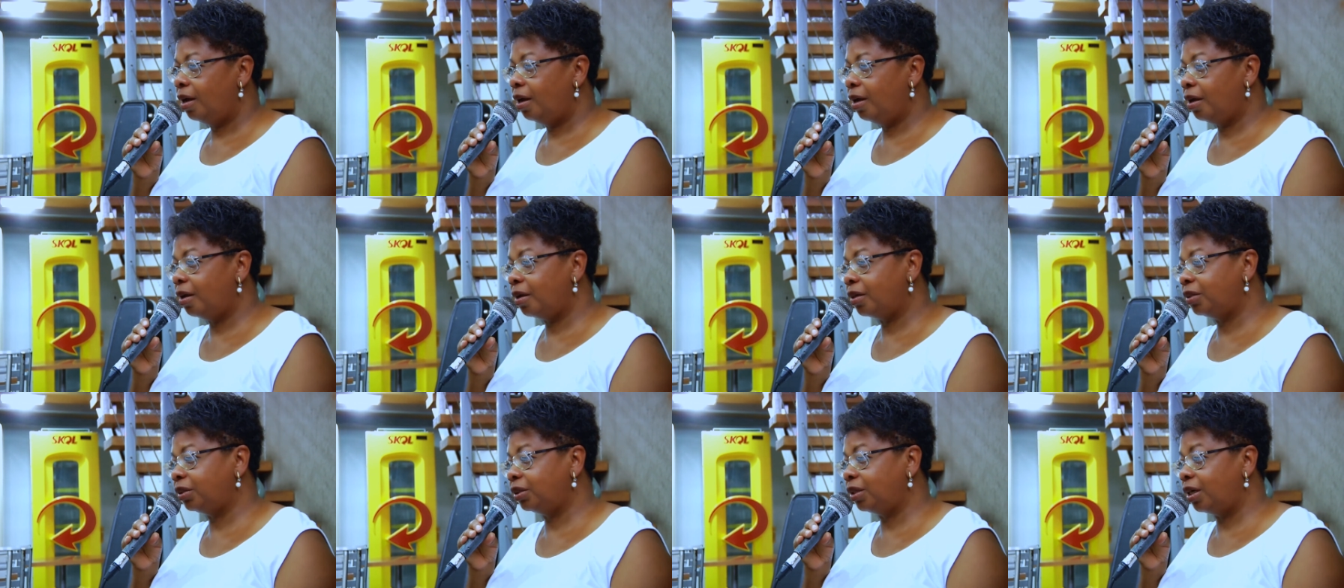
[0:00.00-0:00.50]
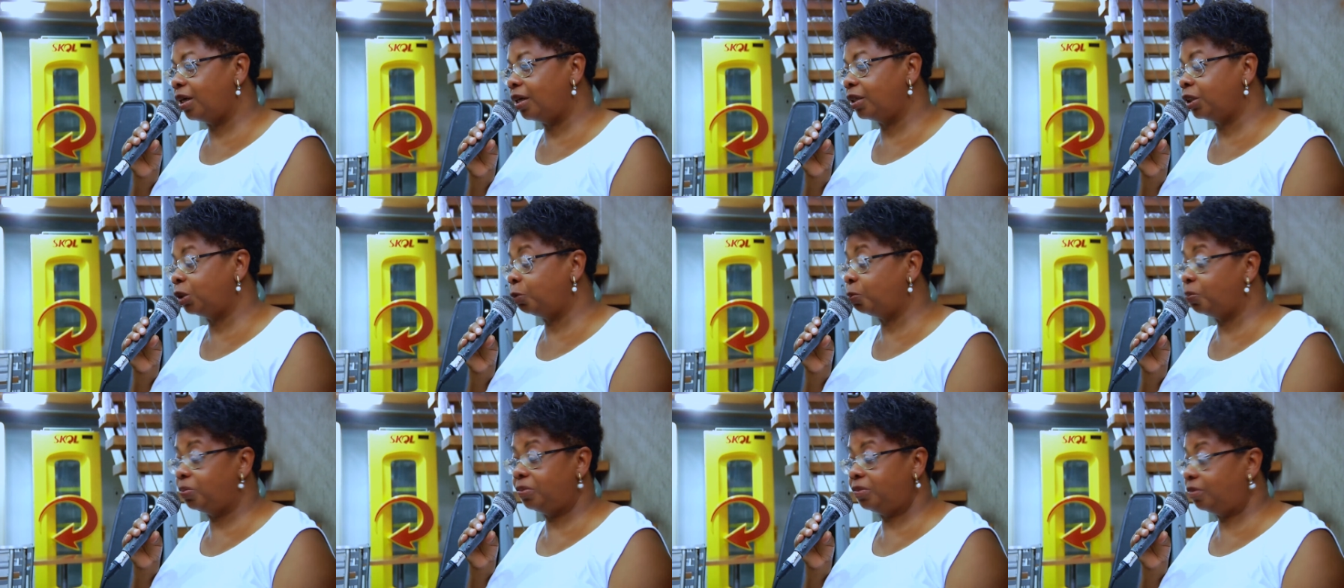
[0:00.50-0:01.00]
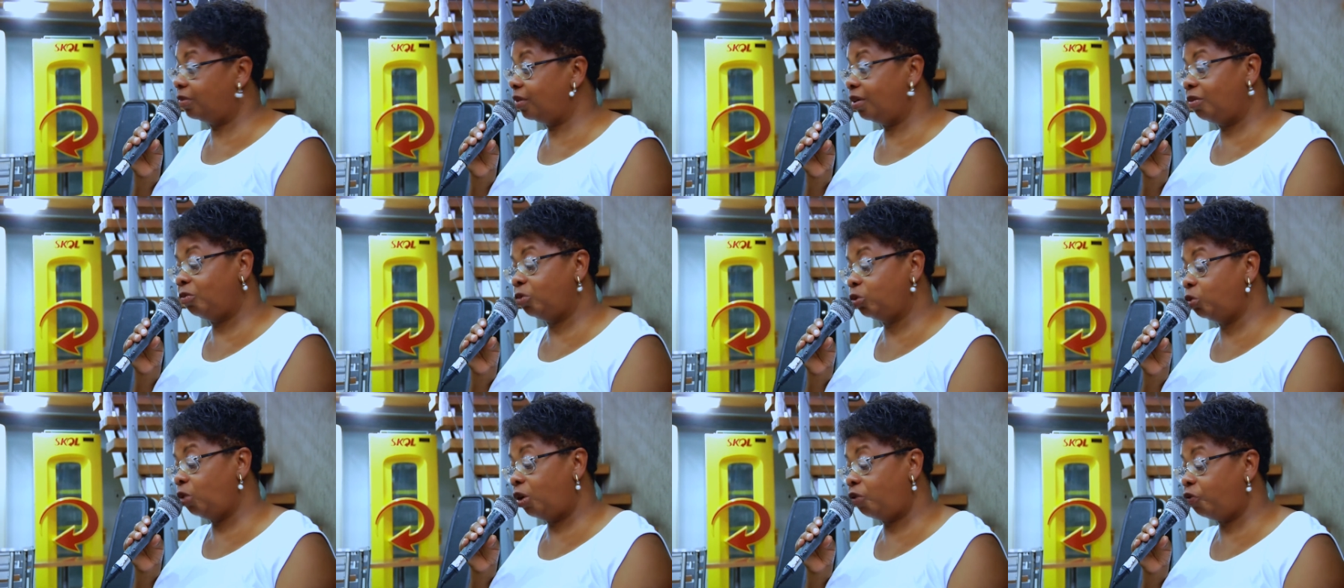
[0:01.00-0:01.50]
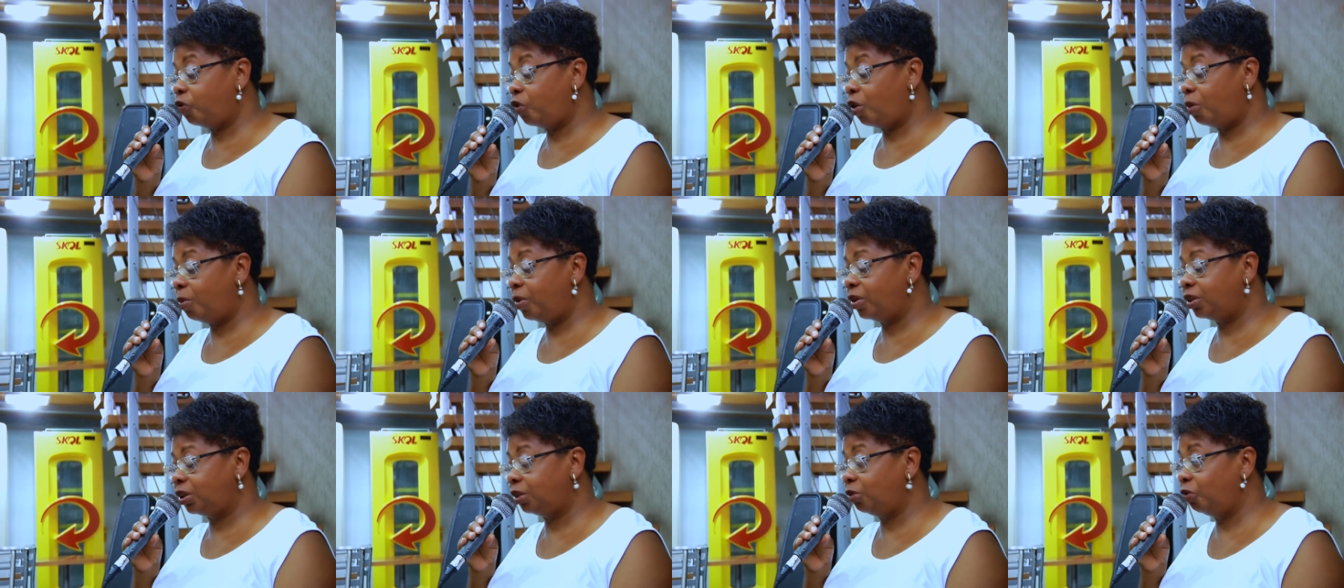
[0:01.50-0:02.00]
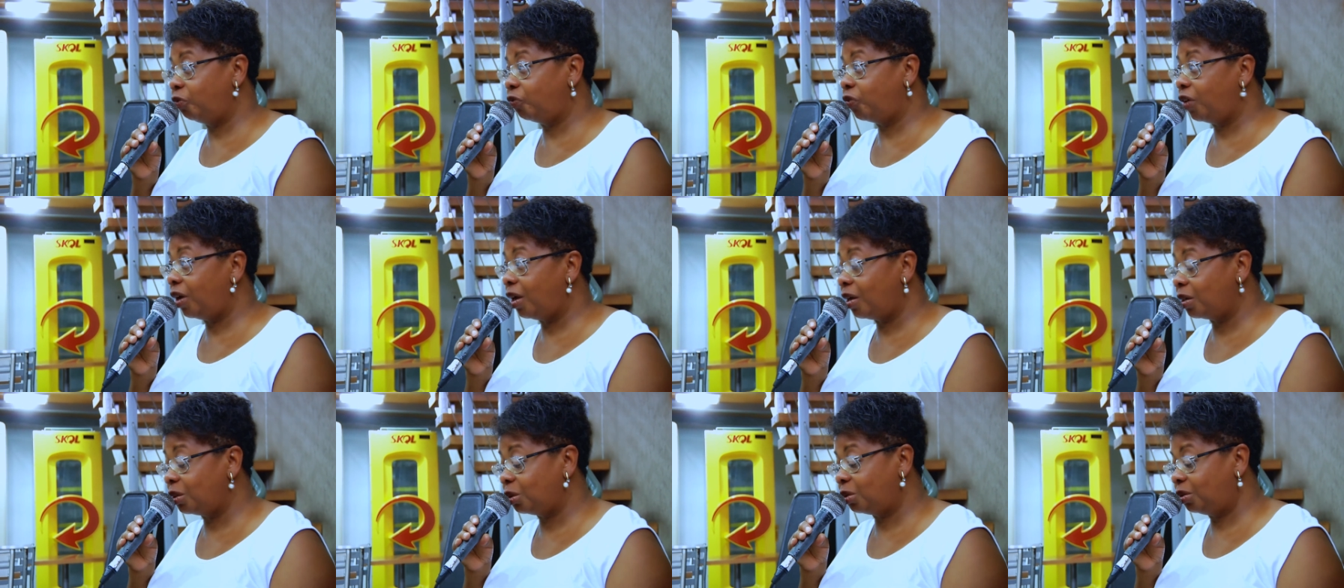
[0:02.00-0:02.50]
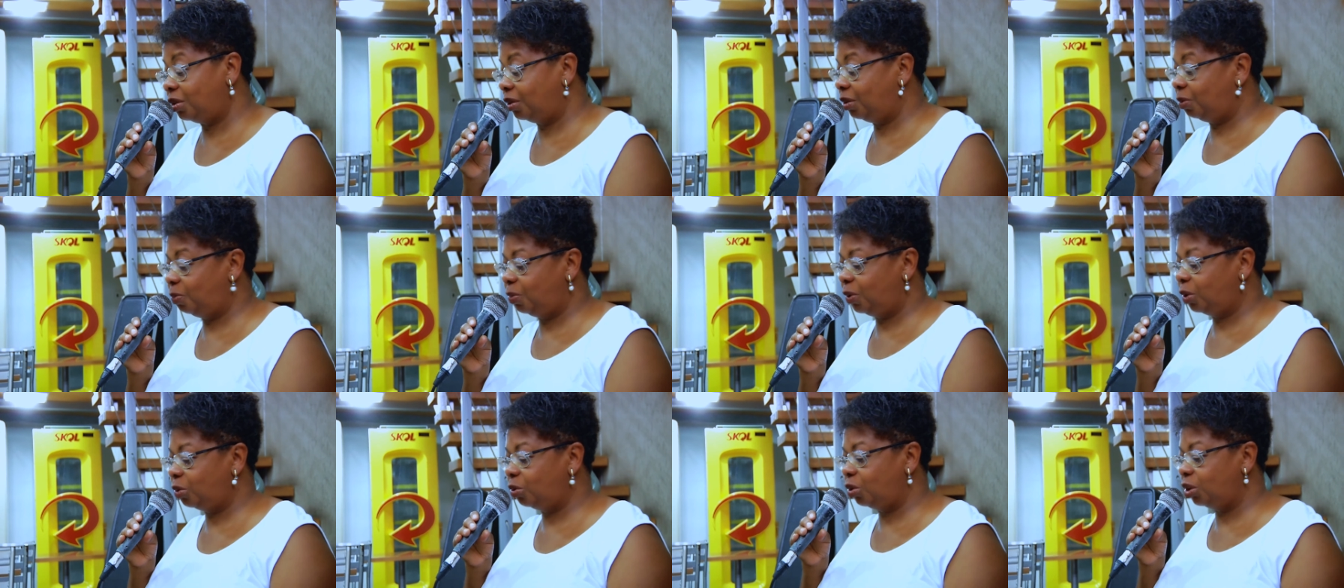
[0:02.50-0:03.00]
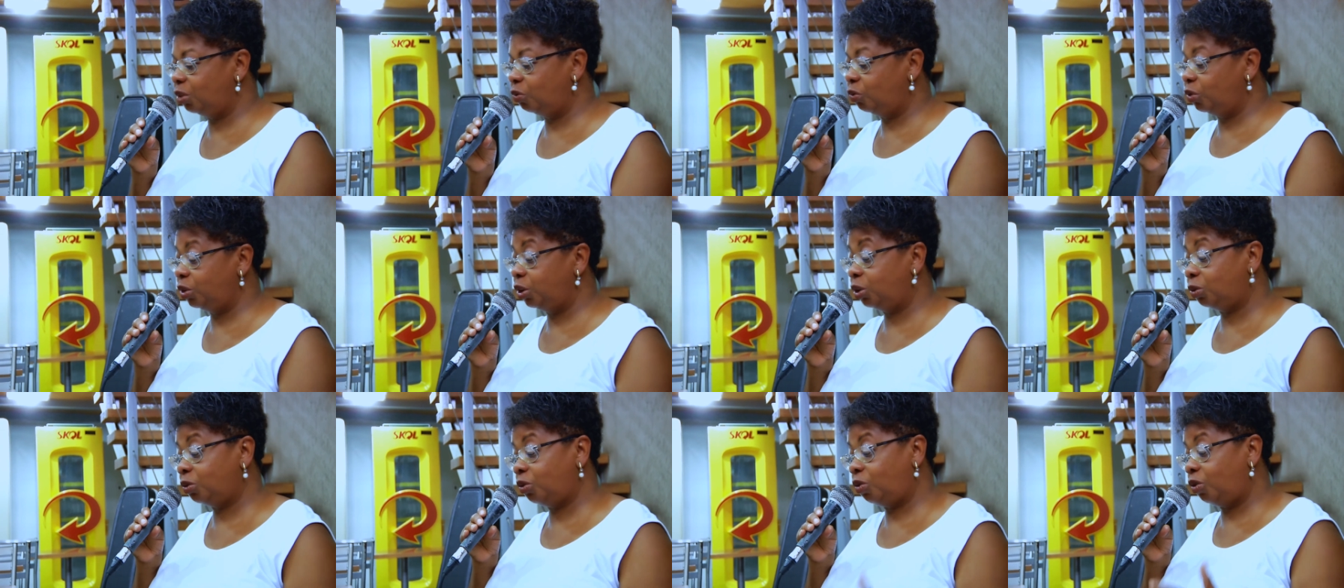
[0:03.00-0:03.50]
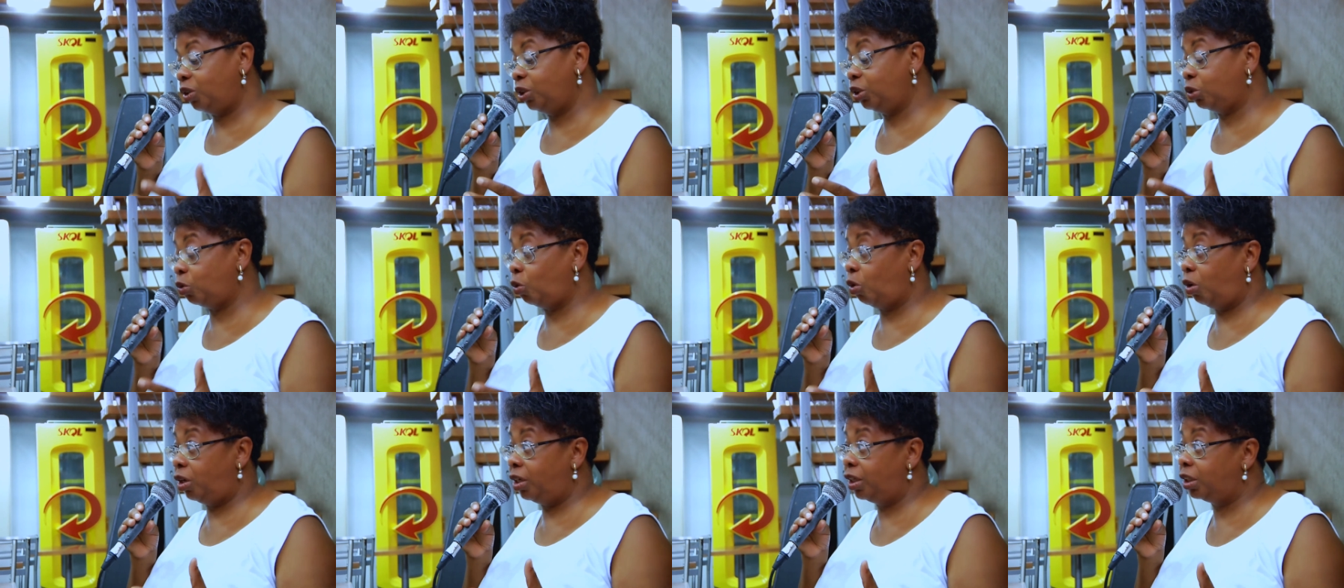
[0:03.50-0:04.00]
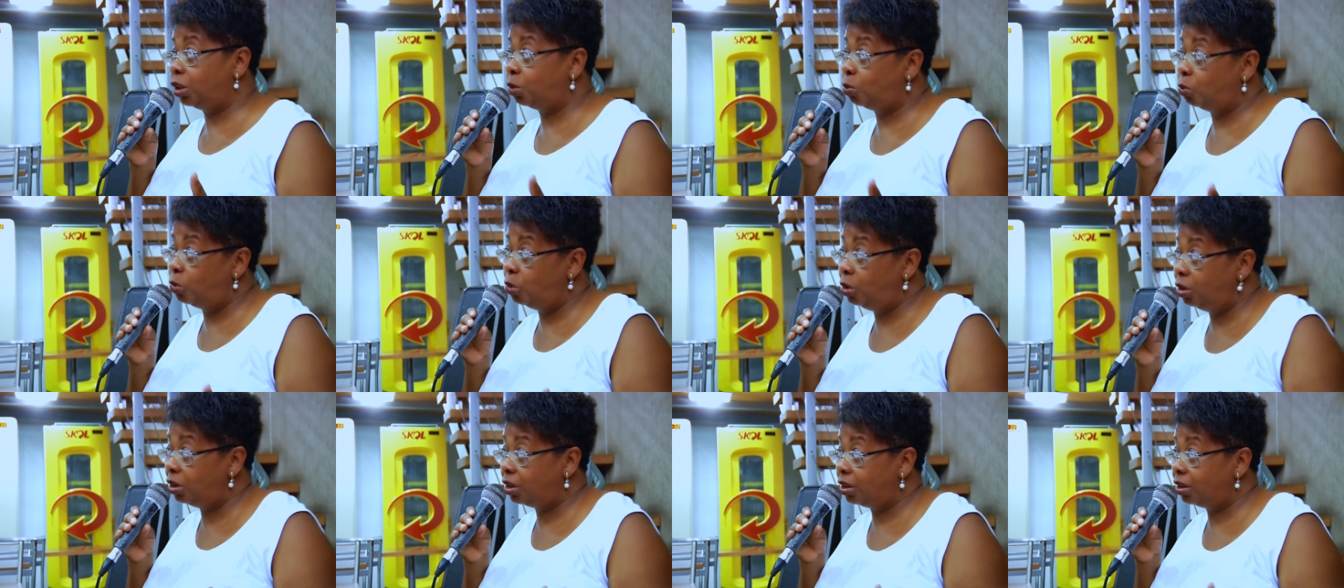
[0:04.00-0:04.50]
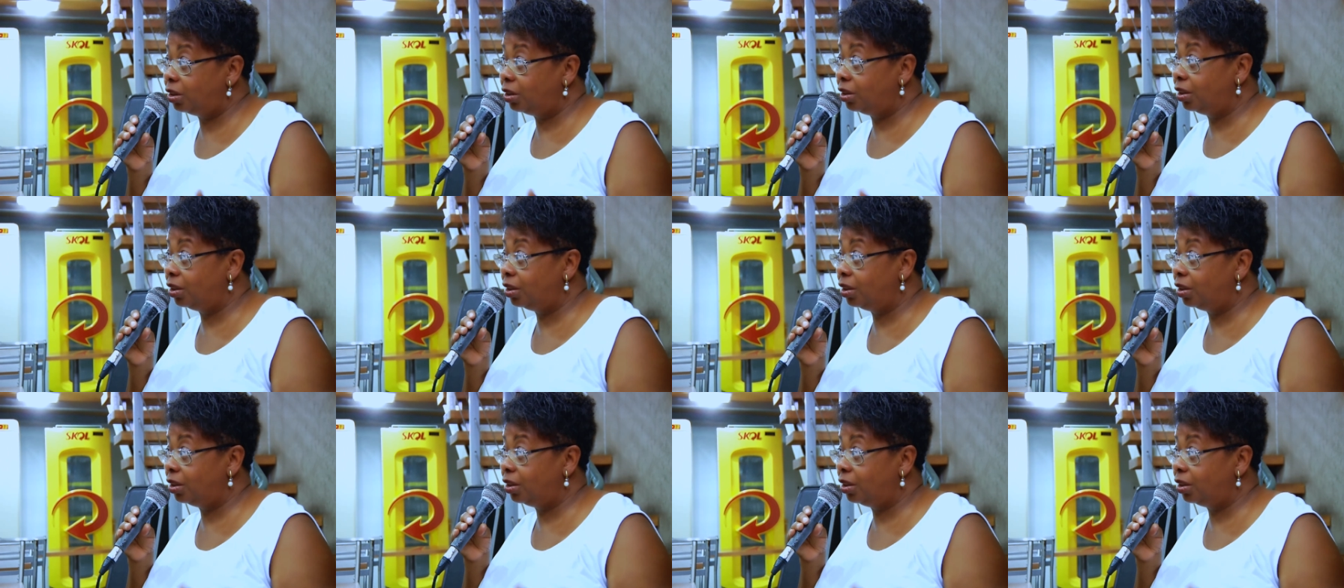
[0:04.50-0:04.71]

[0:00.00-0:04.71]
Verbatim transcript: É, as, de uma forma assim eu faço, as pessoas vão escolhem as músicas,